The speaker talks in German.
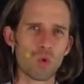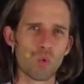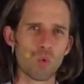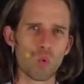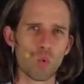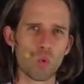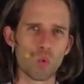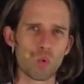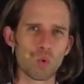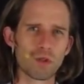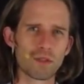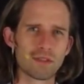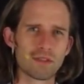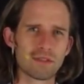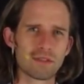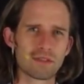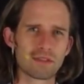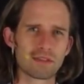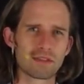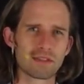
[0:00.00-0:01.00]
Und
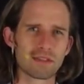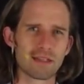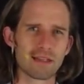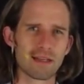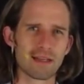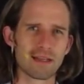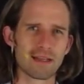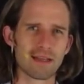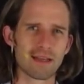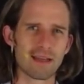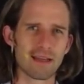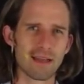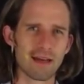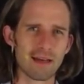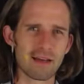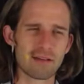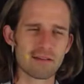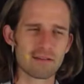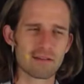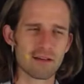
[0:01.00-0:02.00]

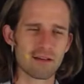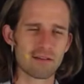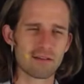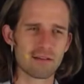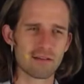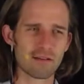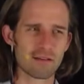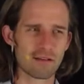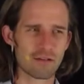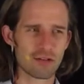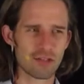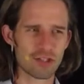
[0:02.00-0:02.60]
gleichzeitig